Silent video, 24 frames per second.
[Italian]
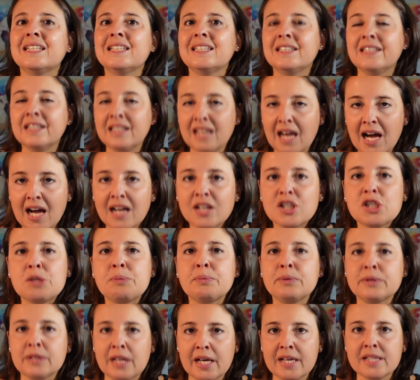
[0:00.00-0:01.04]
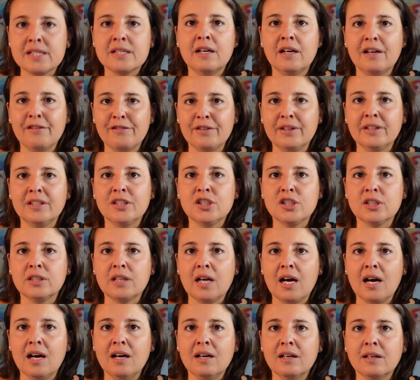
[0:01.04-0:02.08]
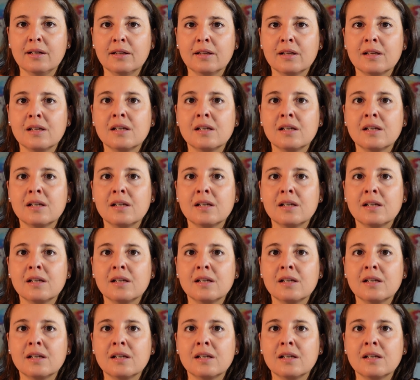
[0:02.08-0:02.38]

di là ci potrà essere la felicità.